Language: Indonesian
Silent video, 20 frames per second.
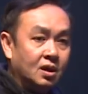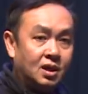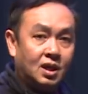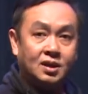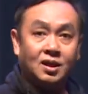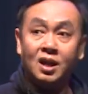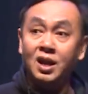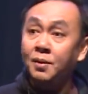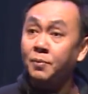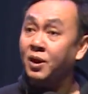
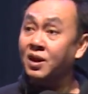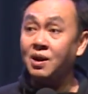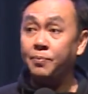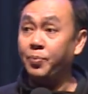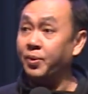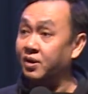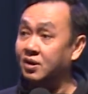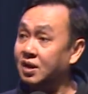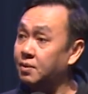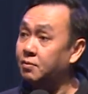kita ini nggak
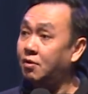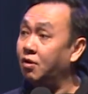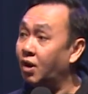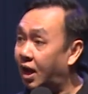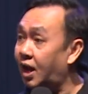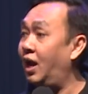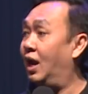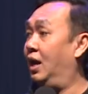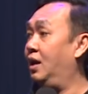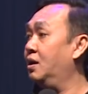pernah mau
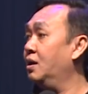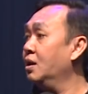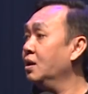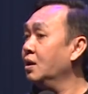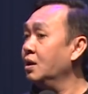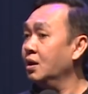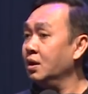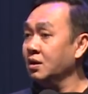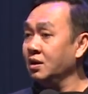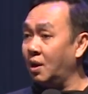kalah.
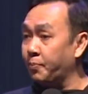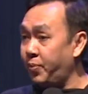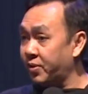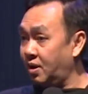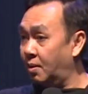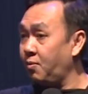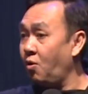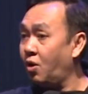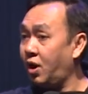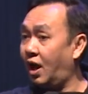Nggak
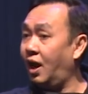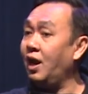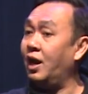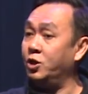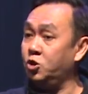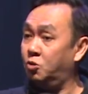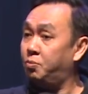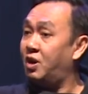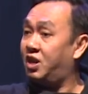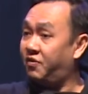pernah mau kalah
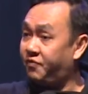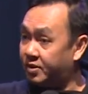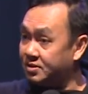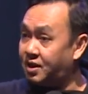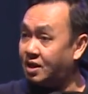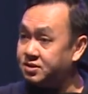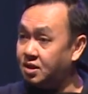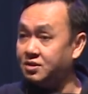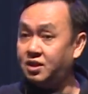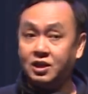itu
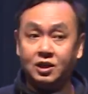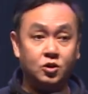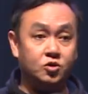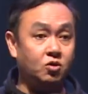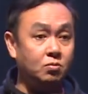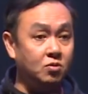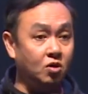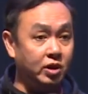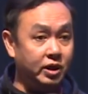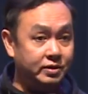manifestasi dari
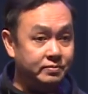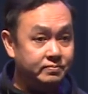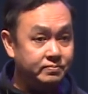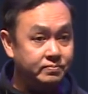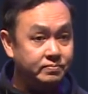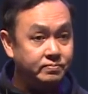kesombongan.